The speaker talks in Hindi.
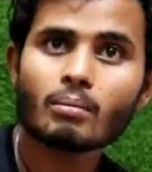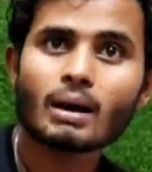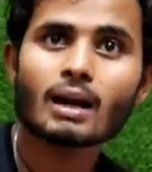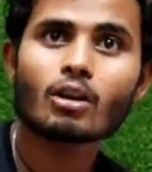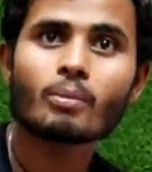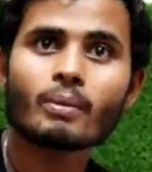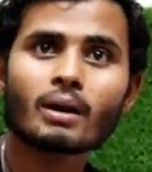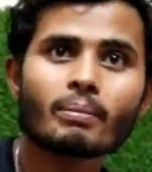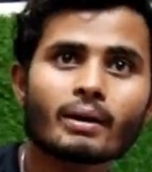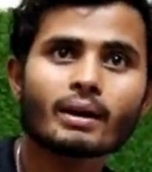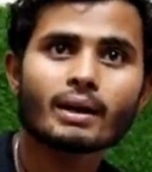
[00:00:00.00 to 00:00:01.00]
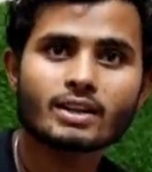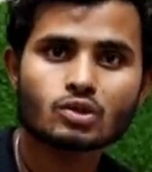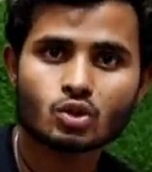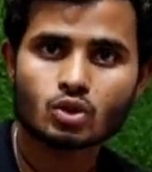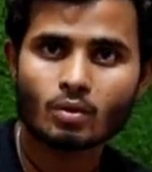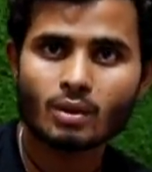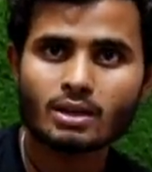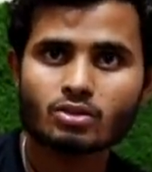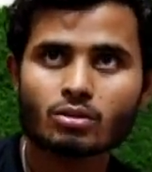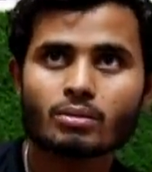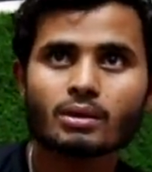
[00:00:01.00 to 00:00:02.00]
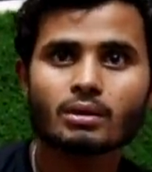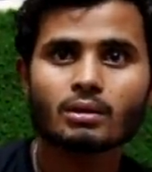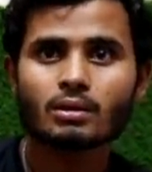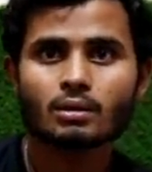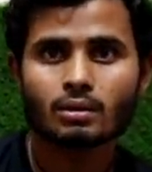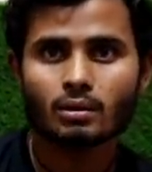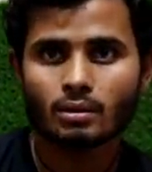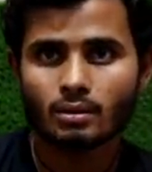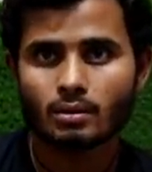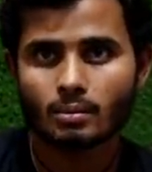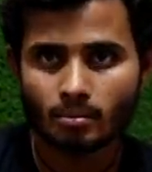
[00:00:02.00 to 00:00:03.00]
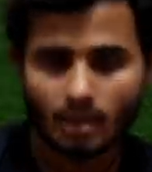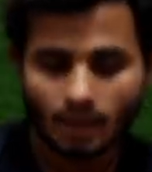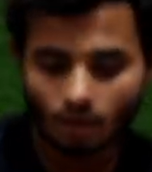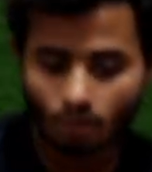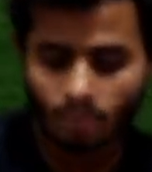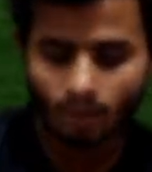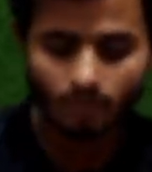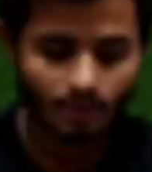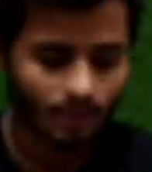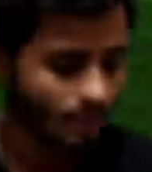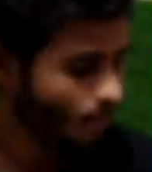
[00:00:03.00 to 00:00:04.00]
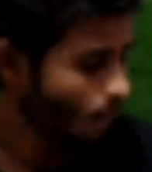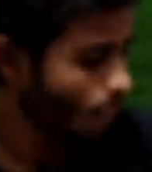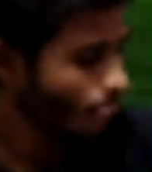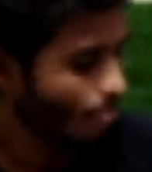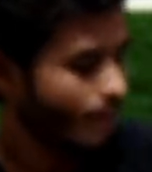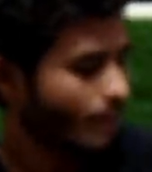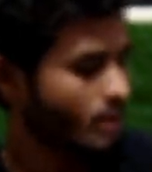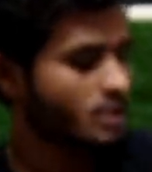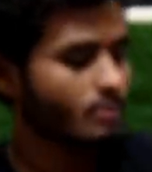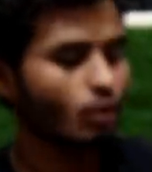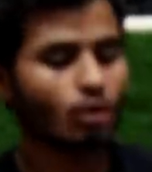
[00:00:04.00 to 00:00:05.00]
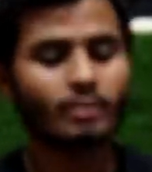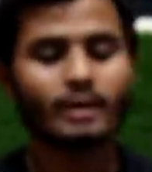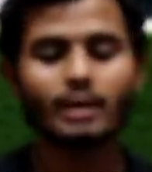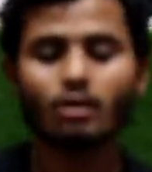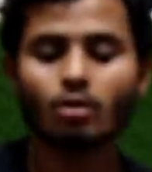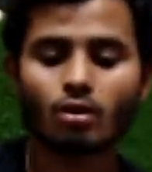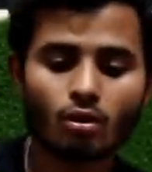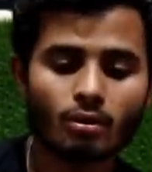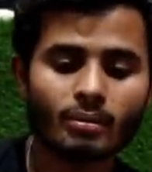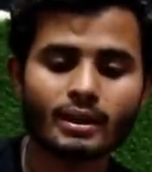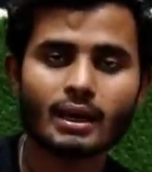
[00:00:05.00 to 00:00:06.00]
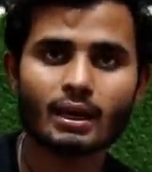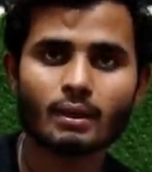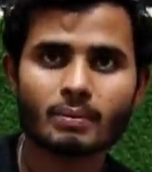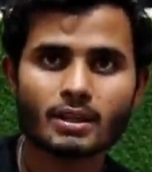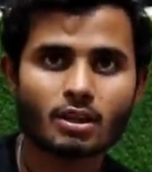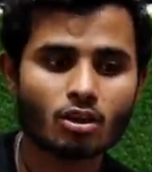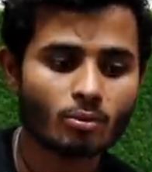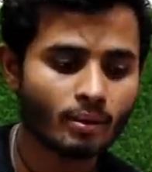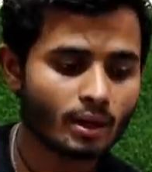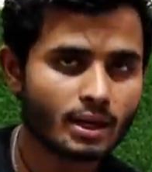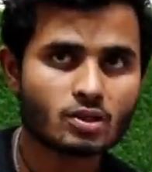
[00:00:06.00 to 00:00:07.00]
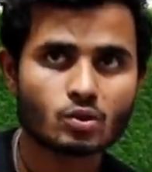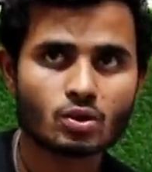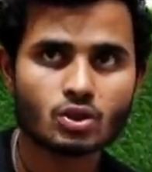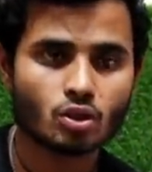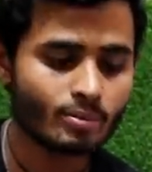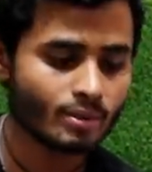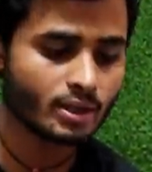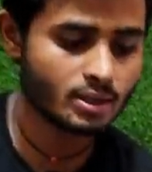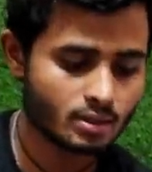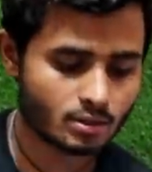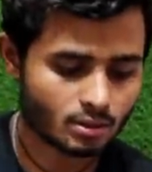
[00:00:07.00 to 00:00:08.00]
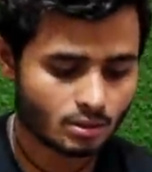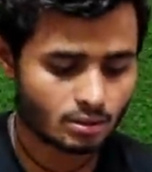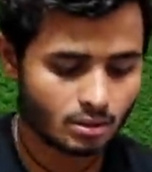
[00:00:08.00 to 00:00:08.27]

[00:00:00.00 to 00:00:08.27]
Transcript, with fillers: बारह रुपये का पड़ेगा एक सौ चौवालीस बिल्कुल बारह रुपये का पड़ेगा इसमें और बढ़िया लोग और बढ़िया आएगा पंद्रह रुपए का एक सौ अस्सी मतलब इसके अंदर भी अपने पास